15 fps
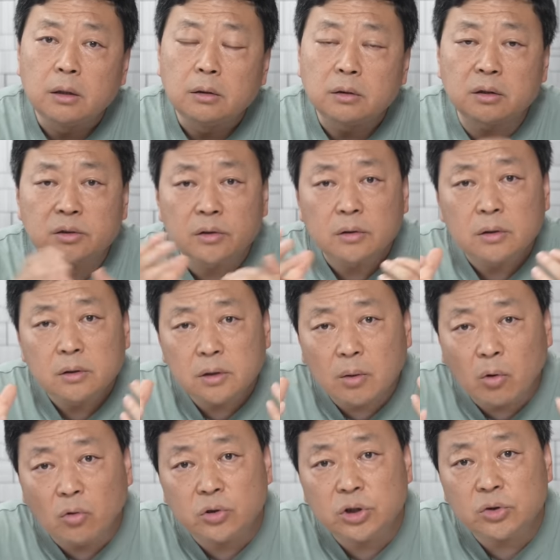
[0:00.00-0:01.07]
那那
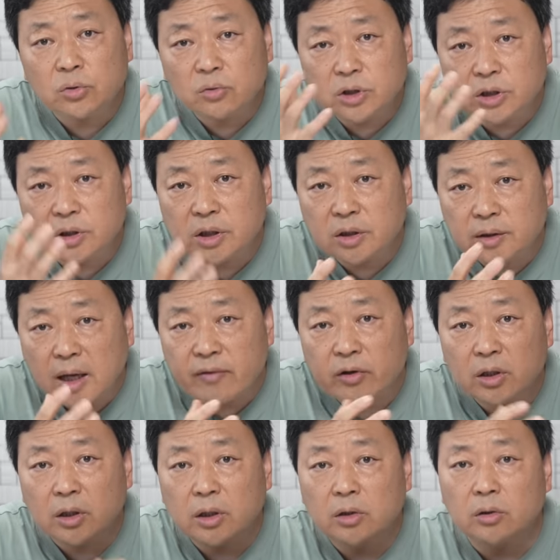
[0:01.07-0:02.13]
胡继勇是这个单位
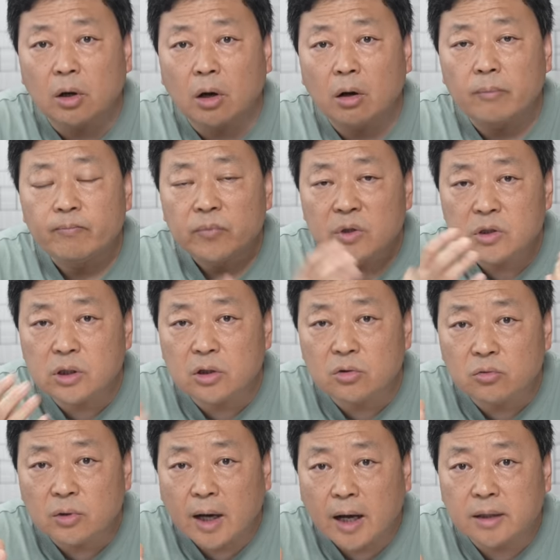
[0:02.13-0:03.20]
的领导，这个
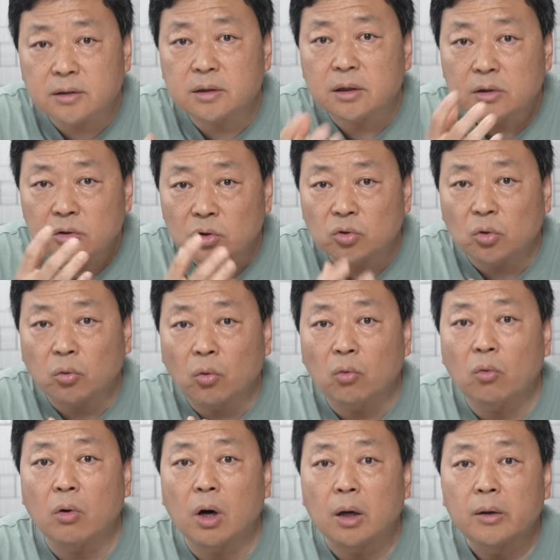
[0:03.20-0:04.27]
女孩子又通
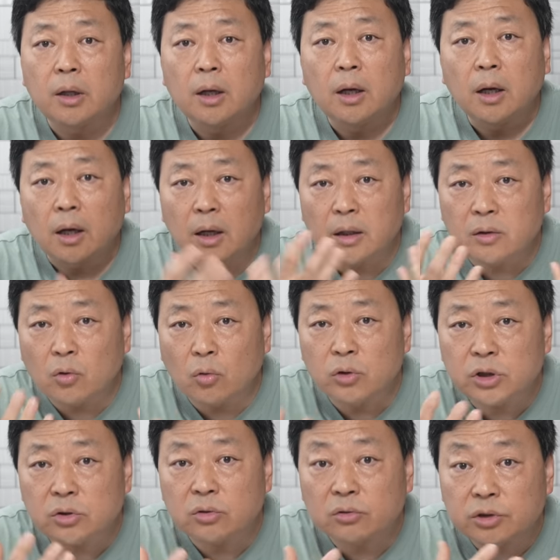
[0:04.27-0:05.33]
过跟胡
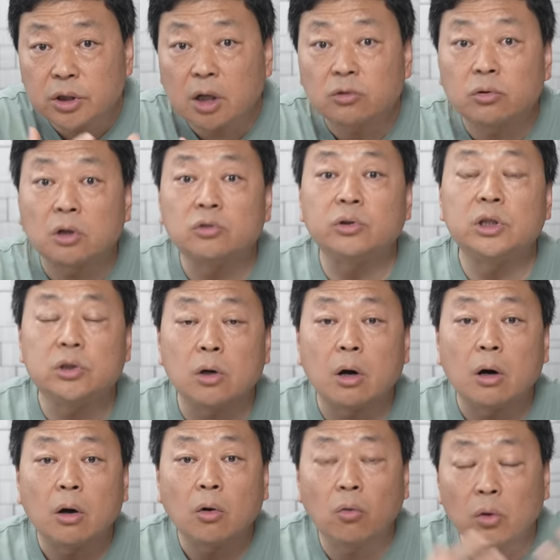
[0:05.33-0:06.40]
继勇上床睡觉，
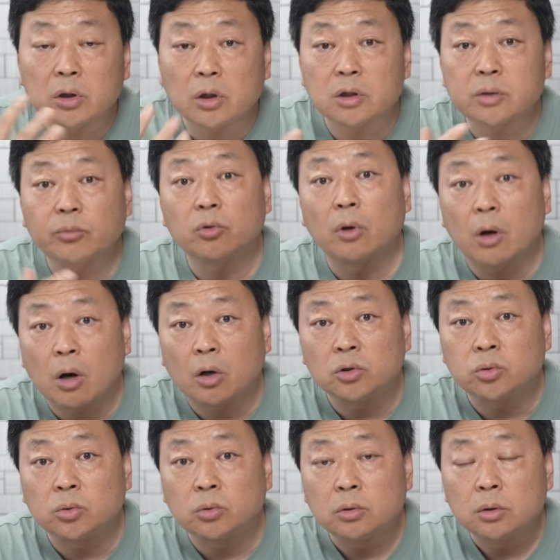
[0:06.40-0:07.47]
获得了这么多好
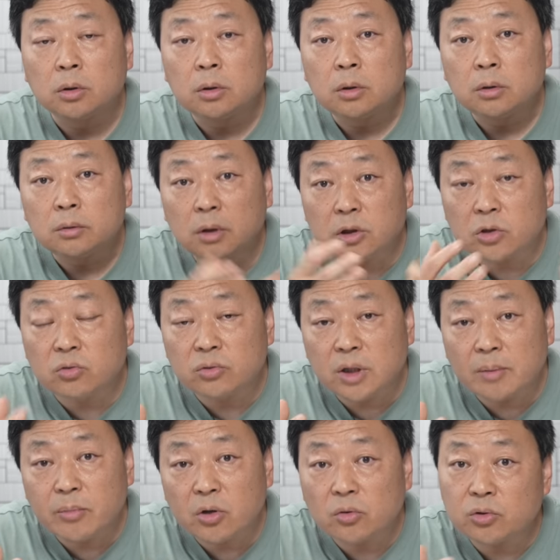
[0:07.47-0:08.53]
处。那这中
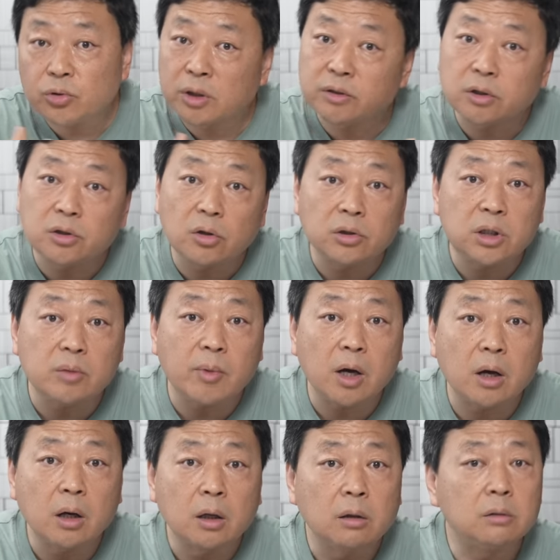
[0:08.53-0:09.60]
间没有权色交易吗？
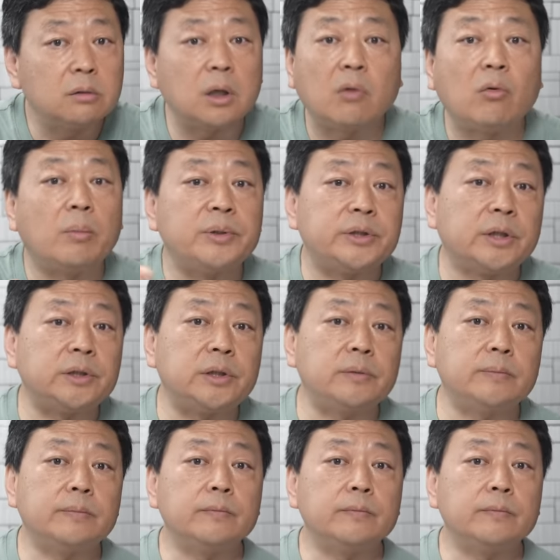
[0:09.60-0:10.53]
那我不相信，